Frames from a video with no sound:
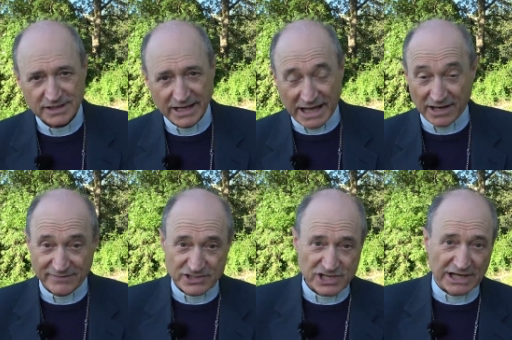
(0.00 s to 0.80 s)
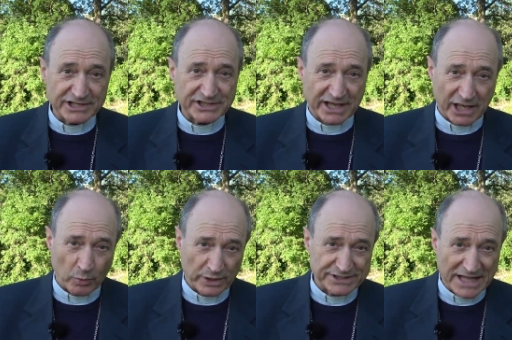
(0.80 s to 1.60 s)
È l'Evangelista che
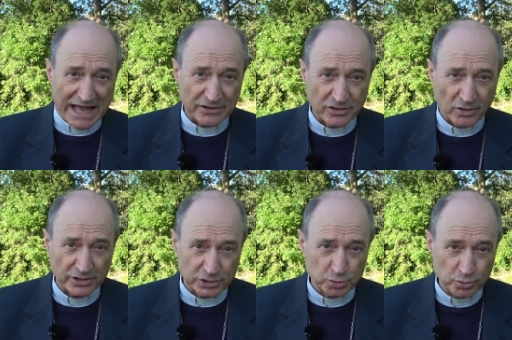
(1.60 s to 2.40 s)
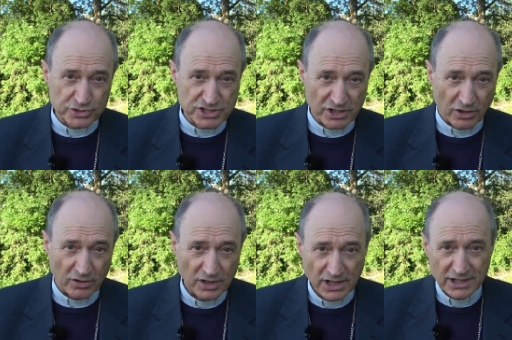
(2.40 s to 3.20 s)
quest'anno
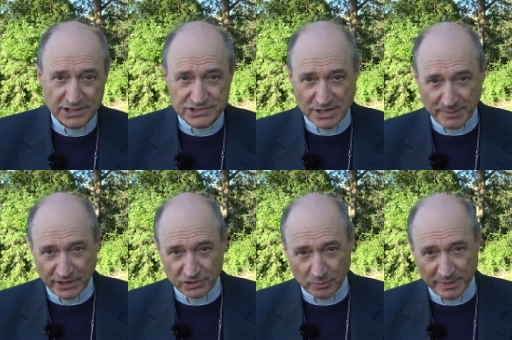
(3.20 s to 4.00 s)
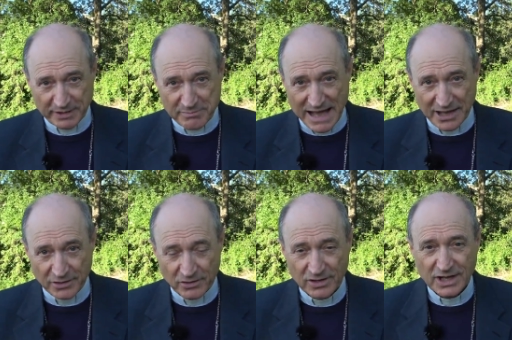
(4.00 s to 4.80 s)
liturgico ci ha preso per
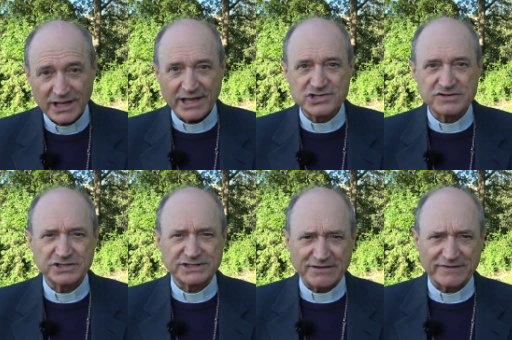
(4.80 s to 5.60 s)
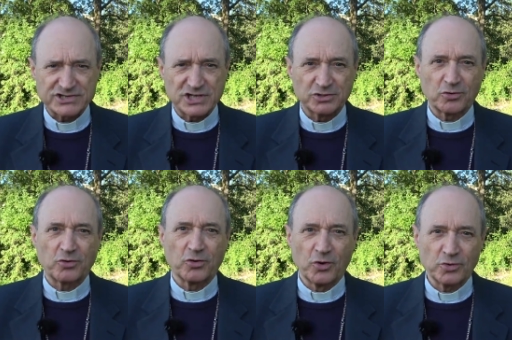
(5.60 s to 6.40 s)
mano e ci sta facendo
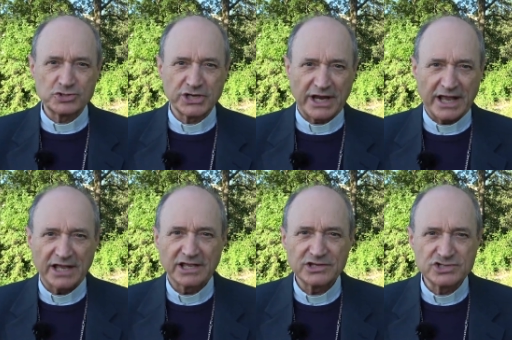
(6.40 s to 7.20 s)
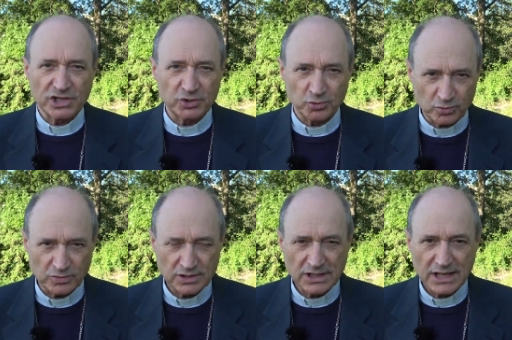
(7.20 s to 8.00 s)
conoscere Gesù.
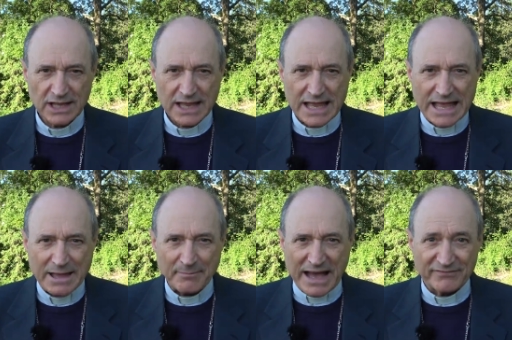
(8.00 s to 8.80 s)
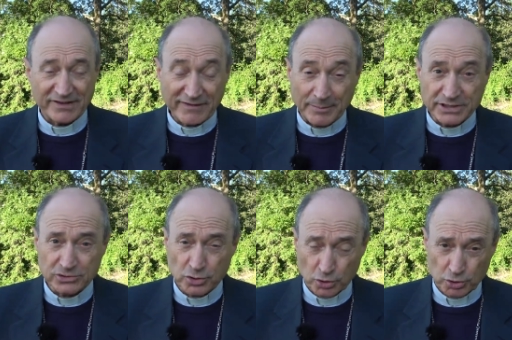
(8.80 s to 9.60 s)
Ma avevamo
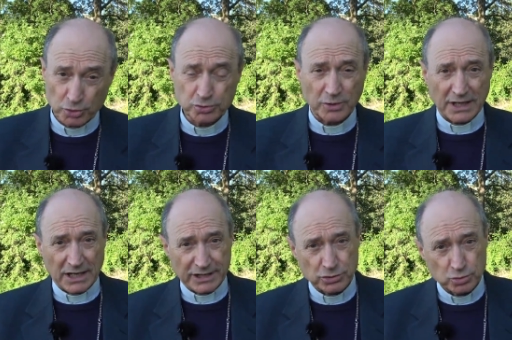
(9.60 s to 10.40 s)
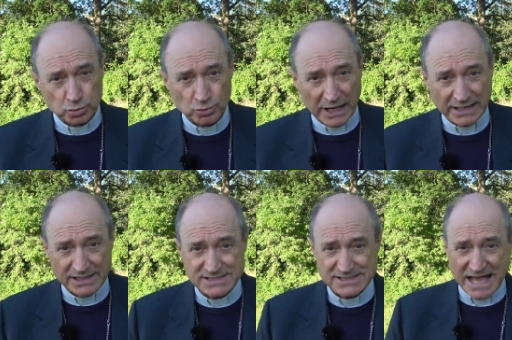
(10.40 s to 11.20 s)
introdotto la lettura
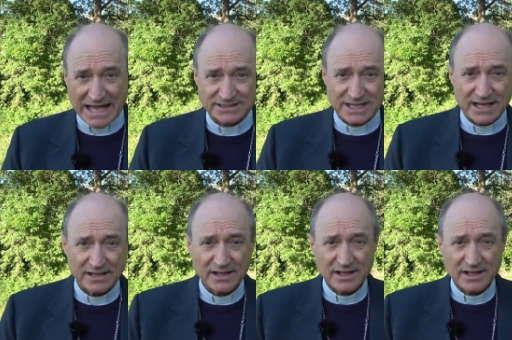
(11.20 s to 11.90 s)
iniziata,